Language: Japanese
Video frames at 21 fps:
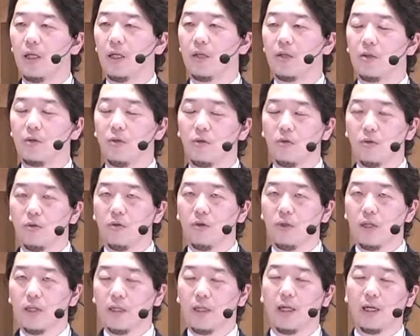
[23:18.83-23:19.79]
そ
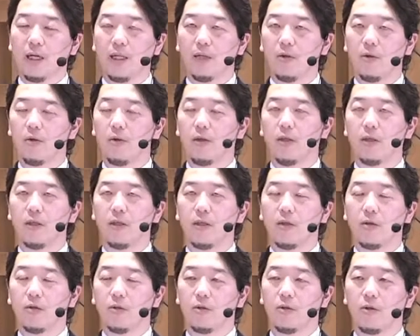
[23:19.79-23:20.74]
の怒りというかです
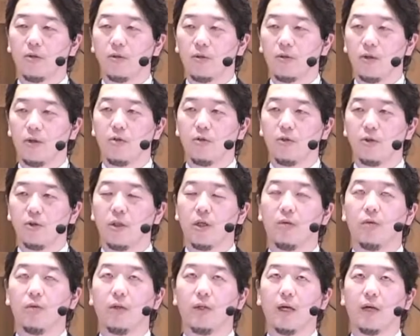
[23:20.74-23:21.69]
ねこの救いの手
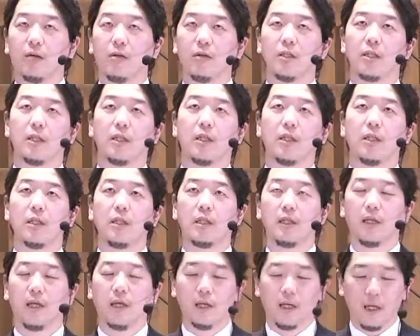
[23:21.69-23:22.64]
段をなくした
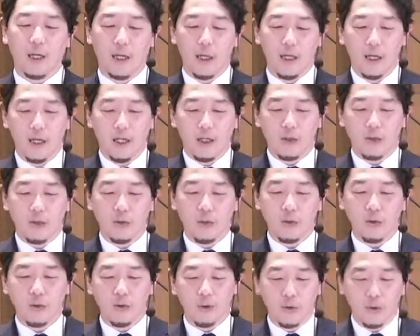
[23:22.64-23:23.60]
人間が
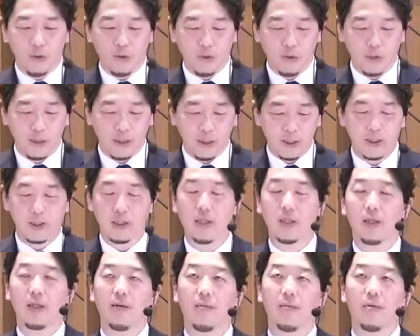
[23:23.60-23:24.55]
どのような悲
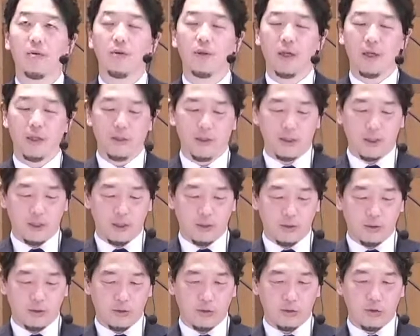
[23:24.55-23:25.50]
惨なものであるか
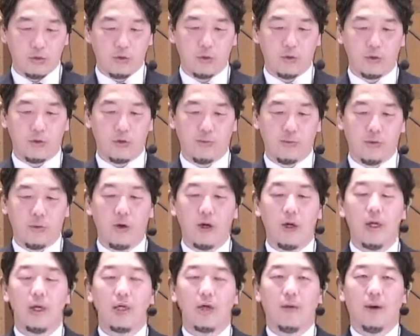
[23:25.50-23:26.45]
ということも
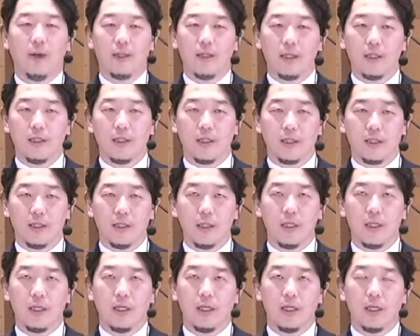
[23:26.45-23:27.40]
私たち
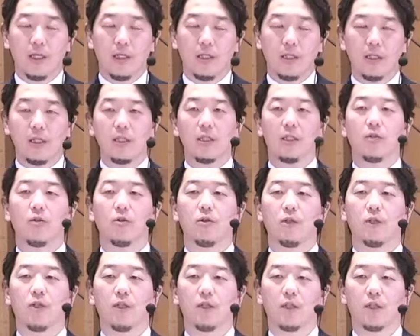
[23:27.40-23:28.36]
に事実と
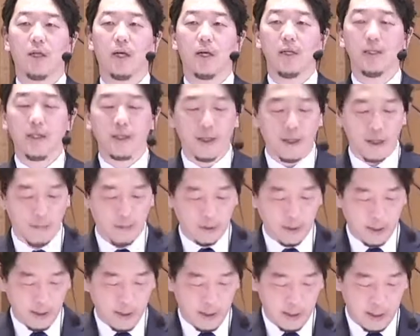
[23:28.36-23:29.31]
して伝えなけれ
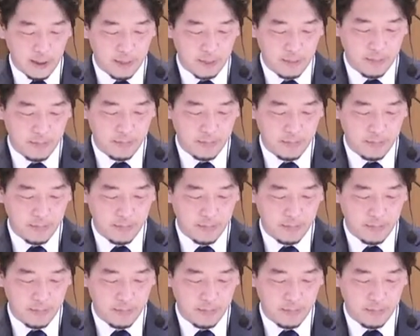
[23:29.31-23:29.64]
ばならない